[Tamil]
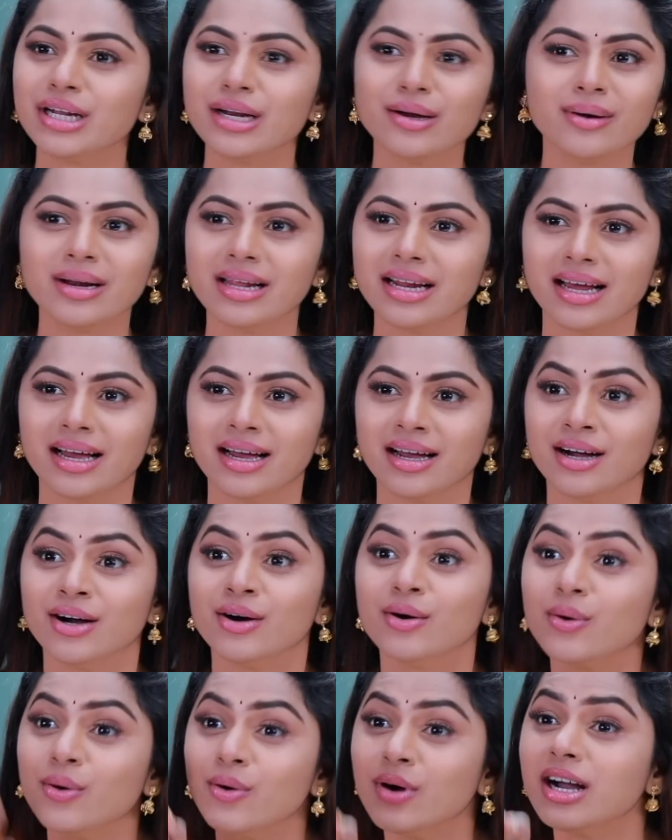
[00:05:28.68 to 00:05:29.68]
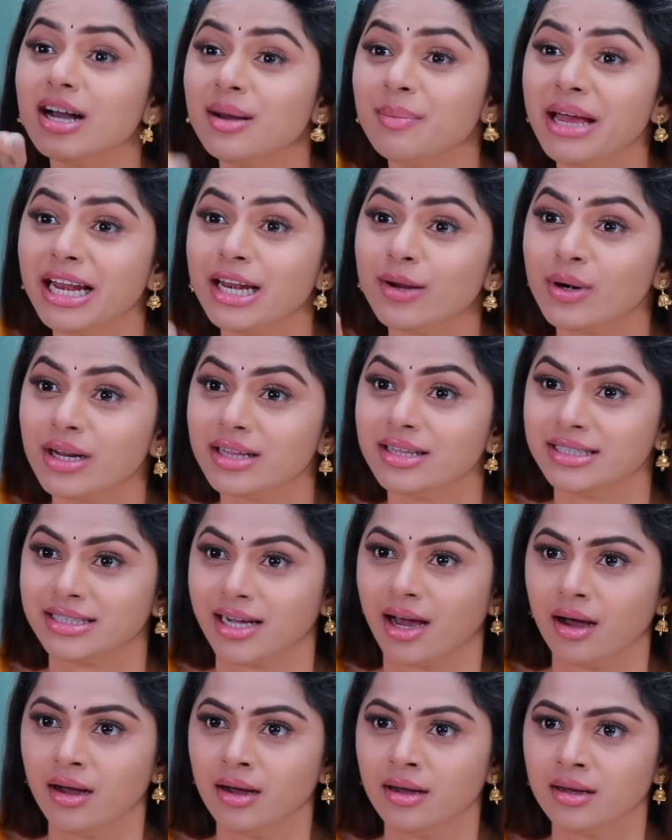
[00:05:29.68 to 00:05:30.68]
ரோட்ல எல்லாம் விழல உங்க மேல
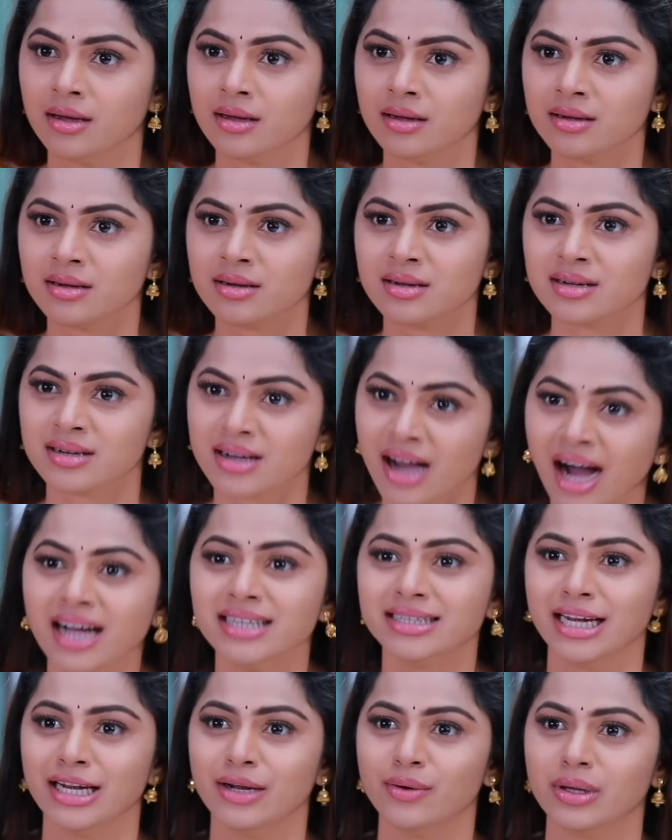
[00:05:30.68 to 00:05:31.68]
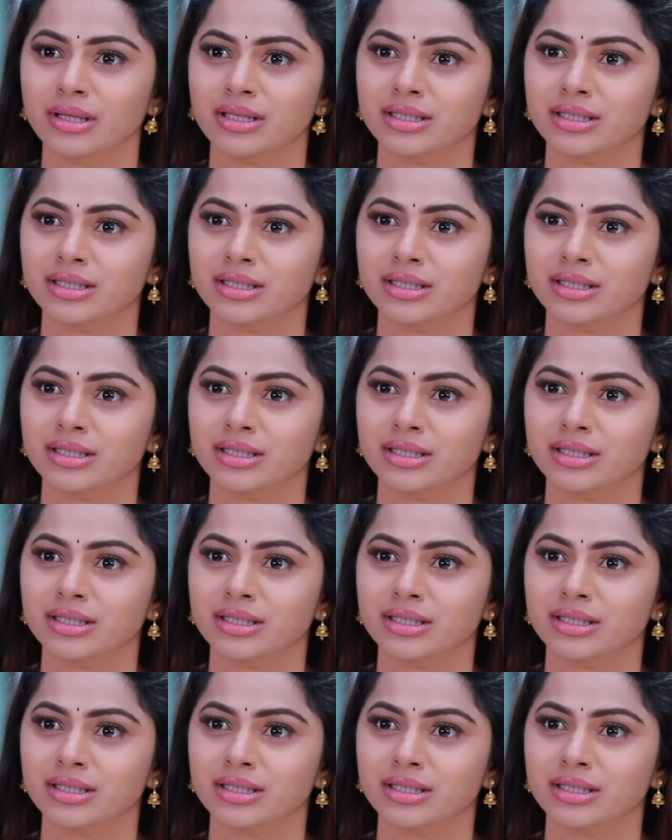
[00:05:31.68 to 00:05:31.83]
விழுந்துட்டா காதல்ல